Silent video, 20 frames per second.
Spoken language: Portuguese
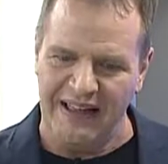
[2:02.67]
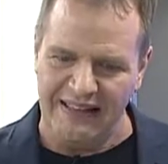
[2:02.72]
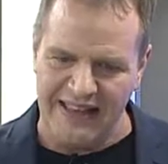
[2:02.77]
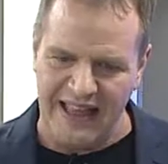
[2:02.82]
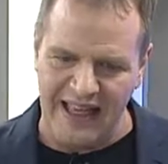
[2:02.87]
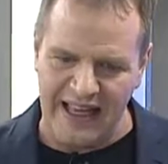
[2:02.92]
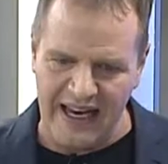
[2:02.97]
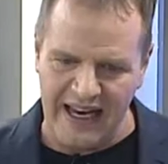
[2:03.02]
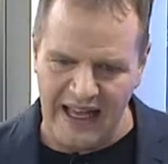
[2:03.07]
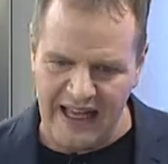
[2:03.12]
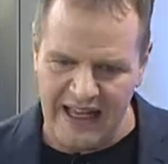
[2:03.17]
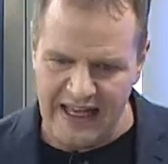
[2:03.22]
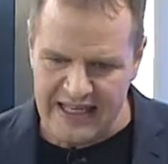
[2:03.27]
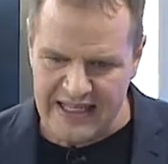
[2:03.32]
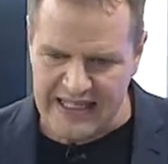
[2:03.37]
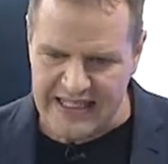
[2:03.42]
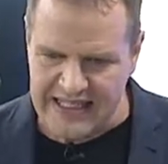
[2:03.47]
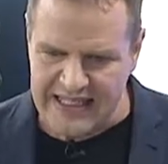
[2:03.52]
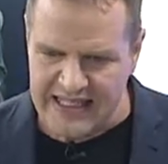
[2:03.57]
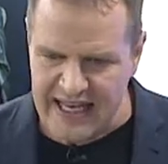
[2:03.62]
dela
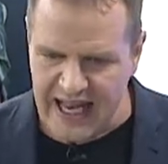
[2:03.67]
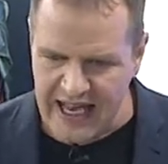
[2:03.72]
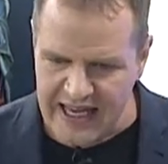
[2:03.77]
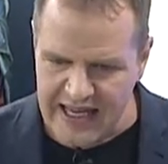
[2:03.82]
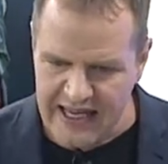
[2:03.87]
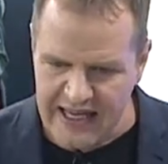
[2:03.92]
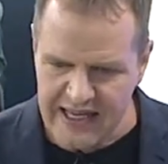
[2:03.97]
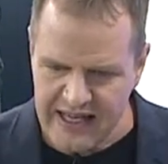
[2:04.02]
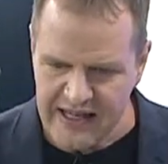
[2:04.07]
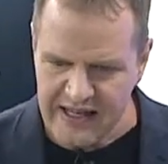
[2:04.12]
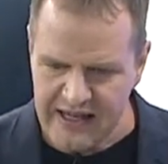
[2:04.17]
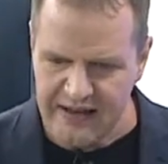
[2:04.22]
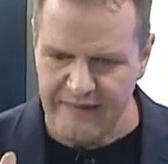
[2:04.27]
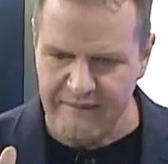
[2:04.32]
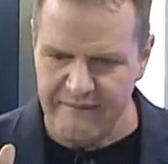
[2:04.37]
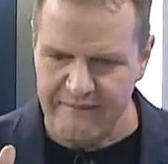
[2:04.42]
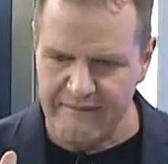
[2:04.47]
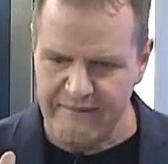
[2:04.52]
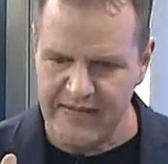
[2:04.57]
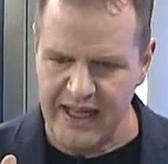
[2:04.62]

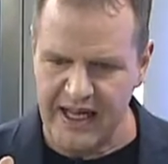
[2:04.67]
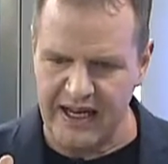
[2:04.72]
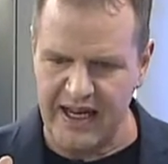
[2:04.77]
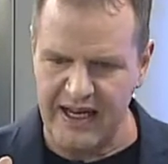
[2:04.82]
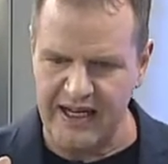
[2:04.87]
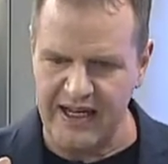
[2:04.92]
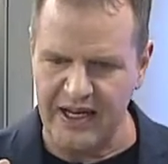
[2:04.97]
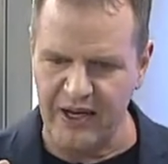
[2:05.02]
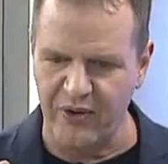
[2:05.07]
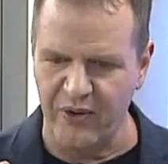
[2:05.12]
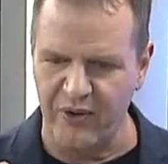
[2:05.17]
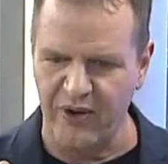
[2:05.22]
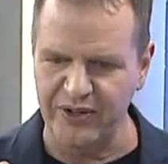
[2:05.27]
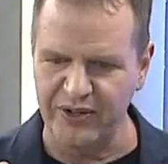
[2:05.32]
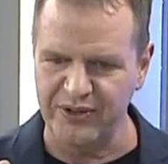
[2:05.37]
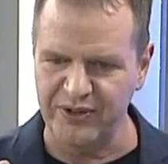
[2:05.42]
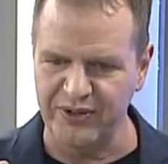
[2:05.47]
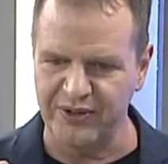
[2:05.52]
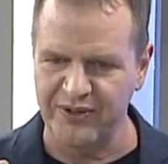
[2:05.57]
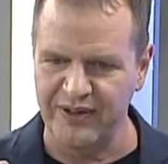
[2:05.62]
sair daquele
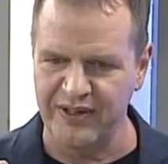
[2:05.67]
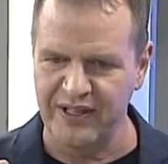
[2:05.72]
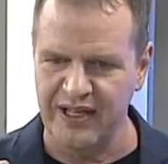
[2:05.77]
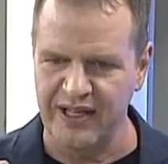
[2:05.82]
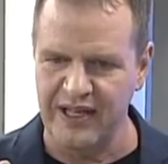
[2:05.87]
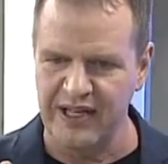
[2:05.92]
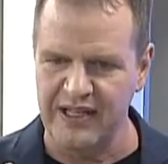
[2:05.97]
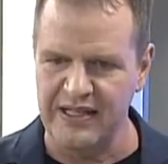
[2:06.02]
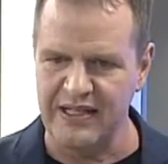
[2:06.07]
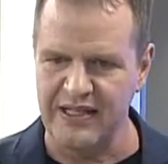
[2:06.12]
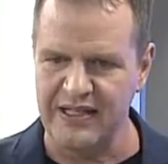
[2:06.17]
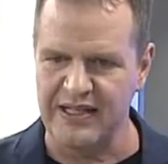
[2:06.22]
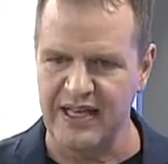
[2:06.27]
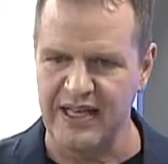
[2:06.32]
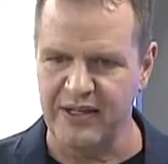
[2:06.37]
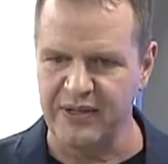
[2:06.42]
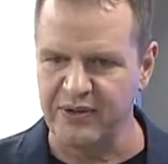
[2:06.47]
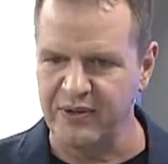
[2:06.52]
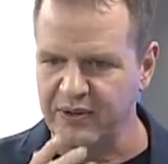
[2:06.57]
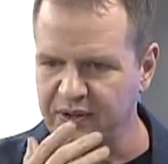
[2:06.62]
encontro
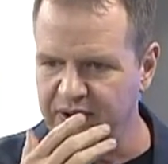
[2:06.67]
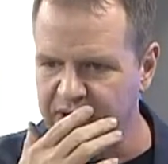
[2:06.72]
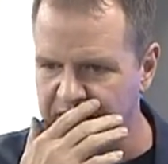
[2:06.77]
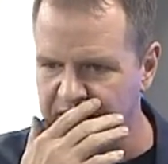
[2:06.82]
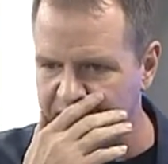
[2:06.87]
dizendo: